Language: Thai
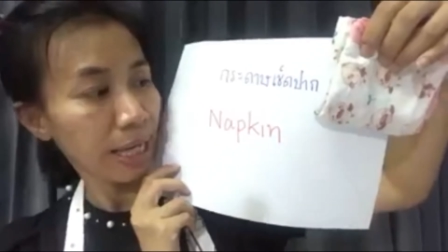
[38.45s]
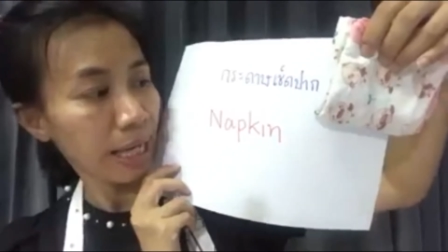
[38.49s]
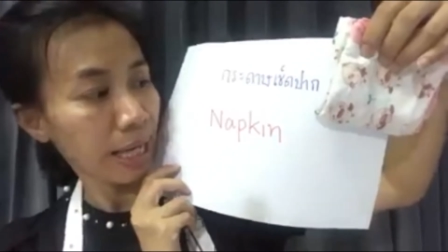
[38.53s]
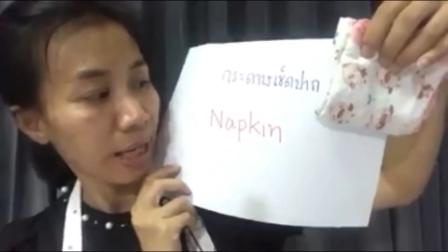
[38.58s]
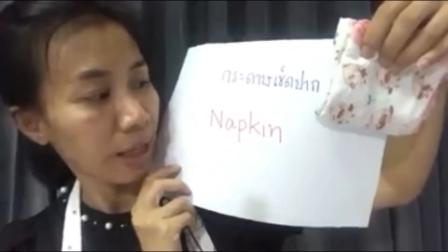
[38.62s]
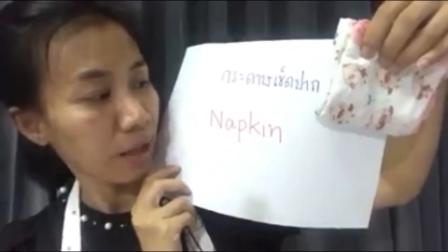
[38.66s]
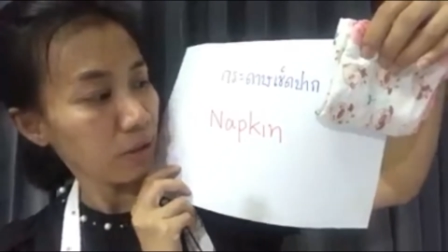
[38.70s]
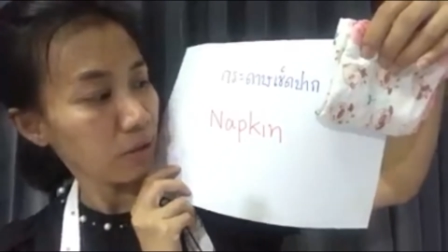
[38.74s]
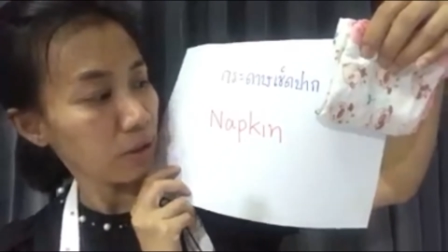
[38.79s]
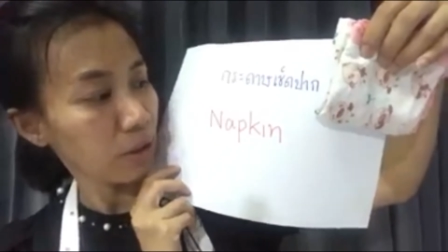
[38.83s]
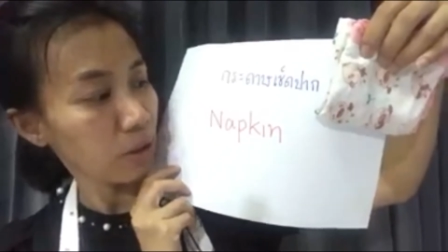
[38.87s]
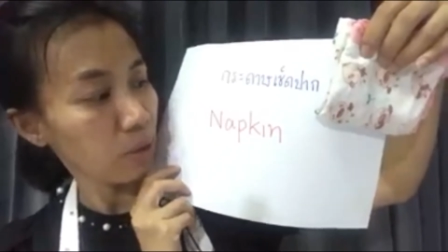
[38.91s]
นะคะ
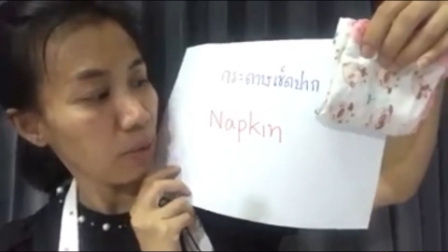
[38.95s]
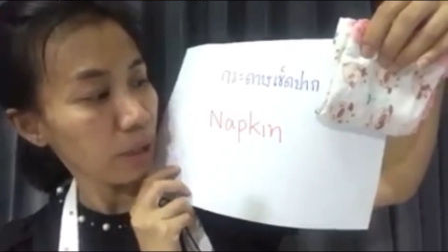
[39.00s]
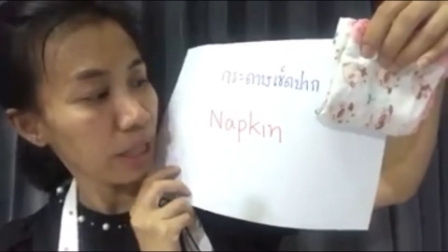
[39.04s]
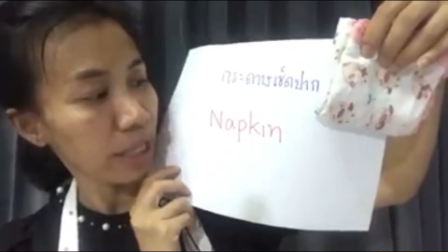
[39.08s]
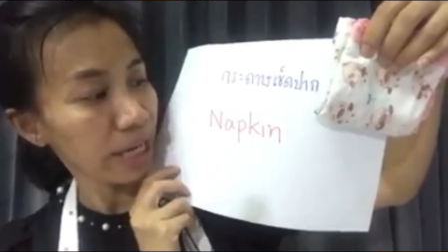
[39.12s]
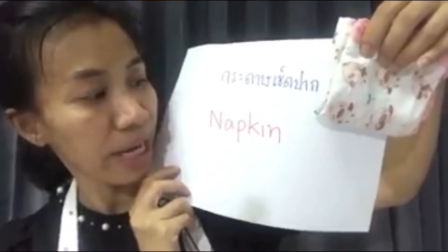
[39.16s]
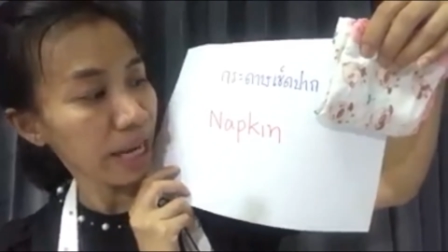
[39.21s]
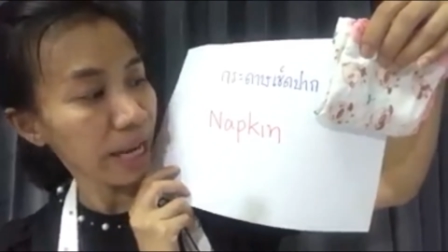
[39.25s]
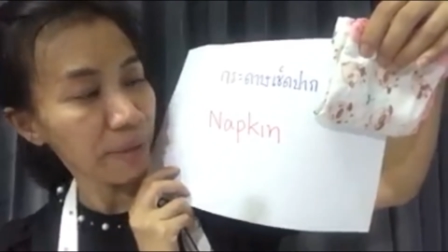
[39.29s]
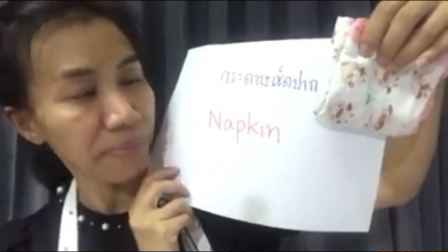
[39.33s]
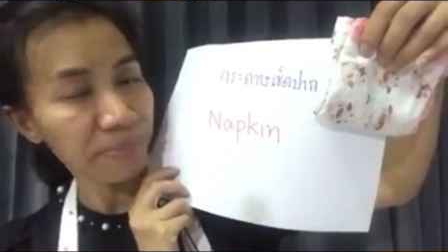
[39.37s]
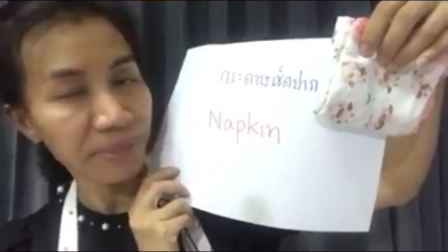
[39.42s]
เราเรียกว่า
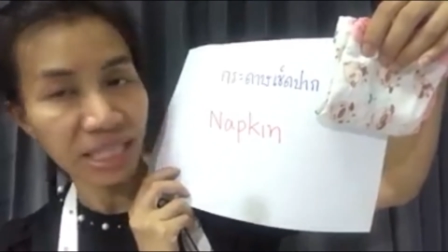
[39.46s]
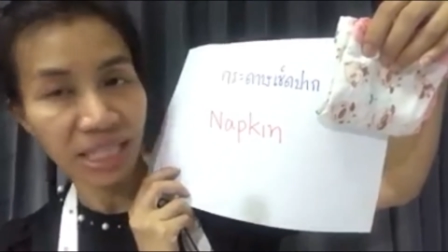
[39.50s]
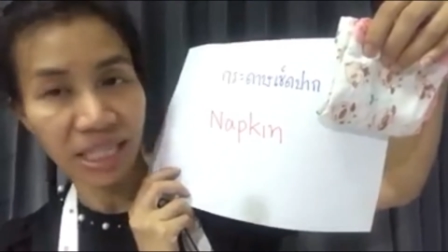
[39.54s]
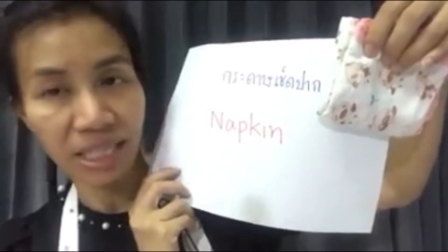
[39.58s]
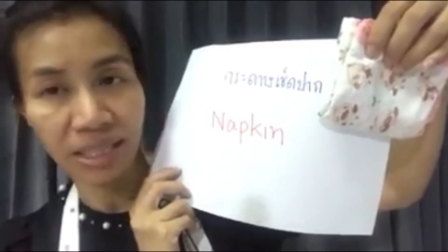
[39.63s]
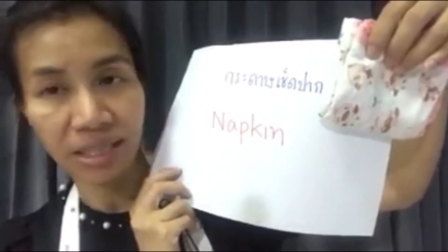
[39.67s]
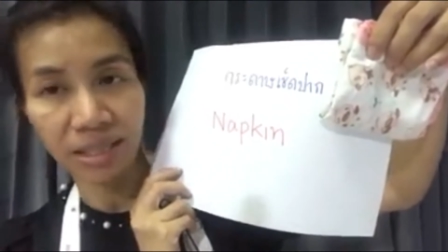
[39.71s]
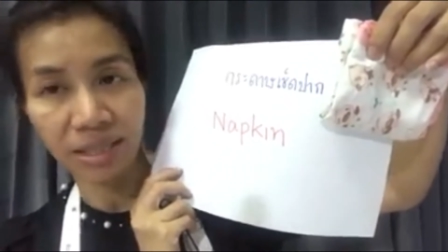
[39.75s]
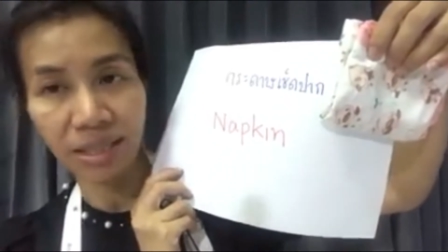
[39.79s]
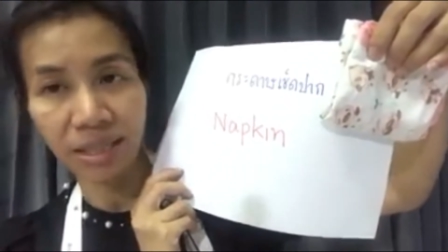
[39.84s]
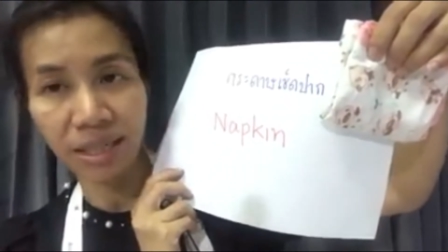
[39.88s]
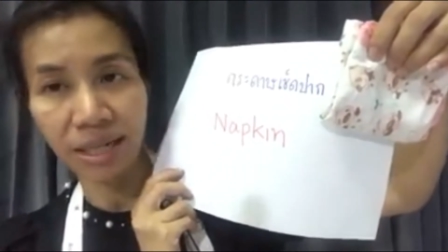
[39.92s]
แนบขิ
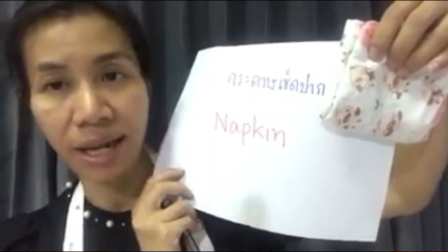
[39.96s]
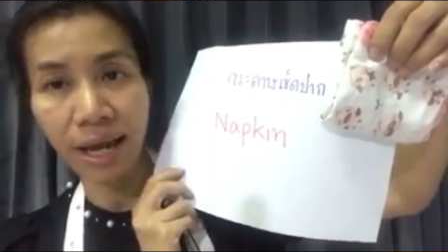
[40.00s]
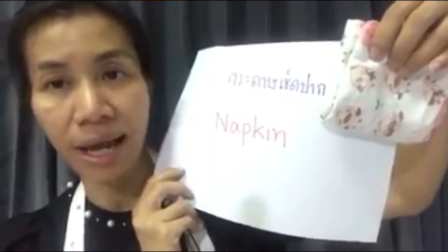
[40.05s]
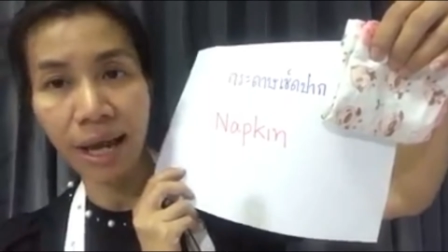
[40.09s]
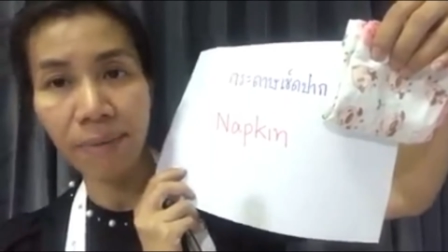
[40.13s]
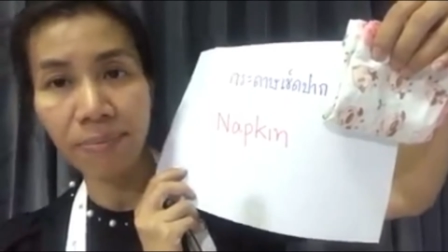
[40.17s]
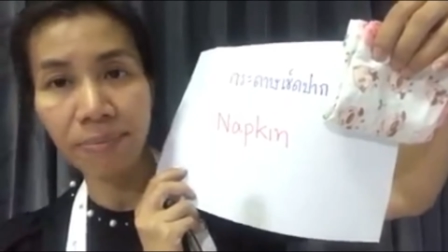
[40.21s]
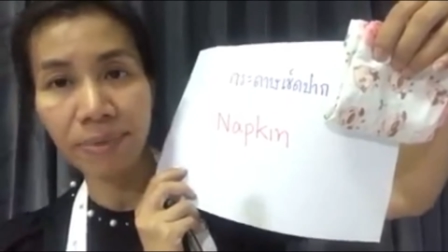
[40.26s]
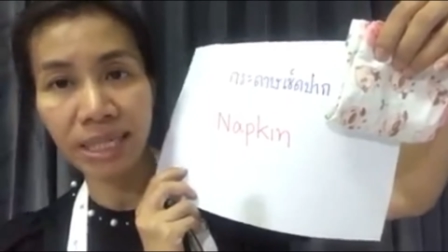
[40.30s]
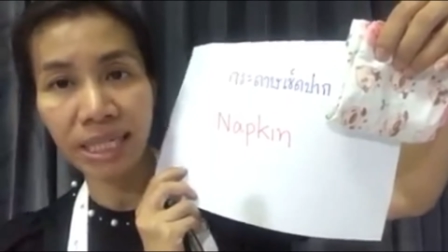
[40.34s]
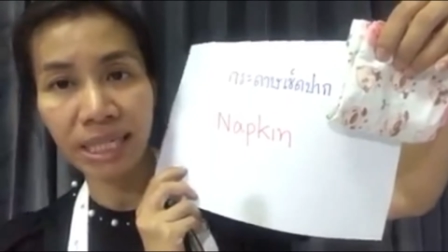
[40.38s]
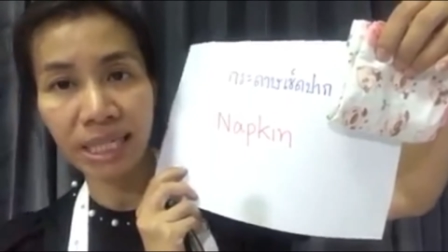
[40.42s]
นแน
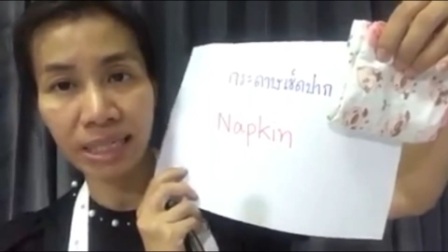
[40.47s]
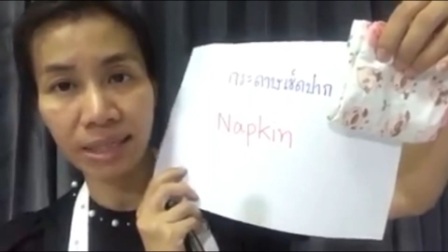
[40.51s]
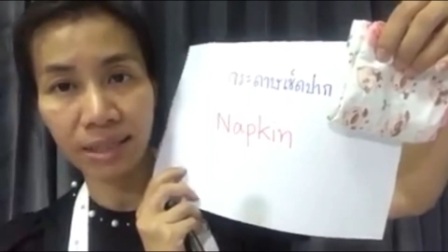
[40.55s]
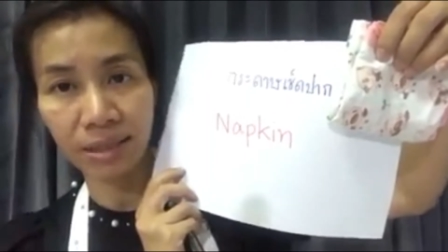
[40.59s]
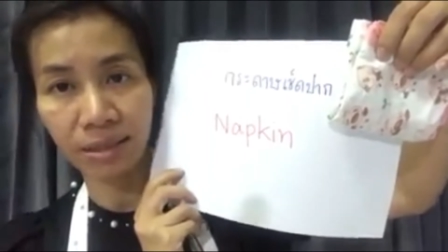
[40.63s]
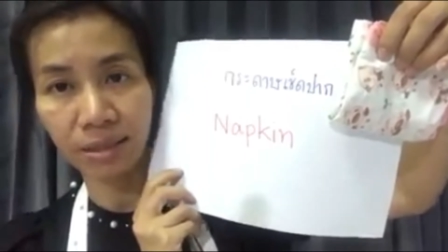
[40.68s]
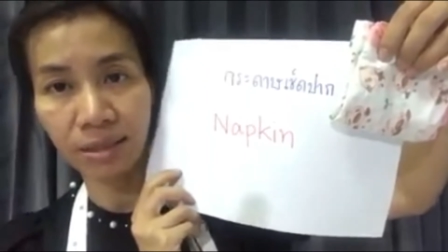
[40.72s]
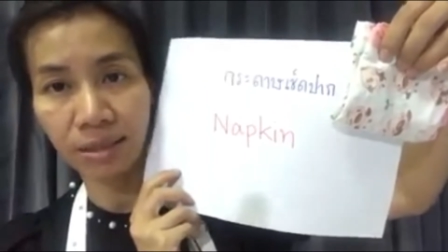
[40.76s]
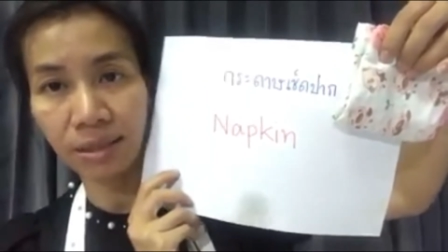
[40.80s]
บขิน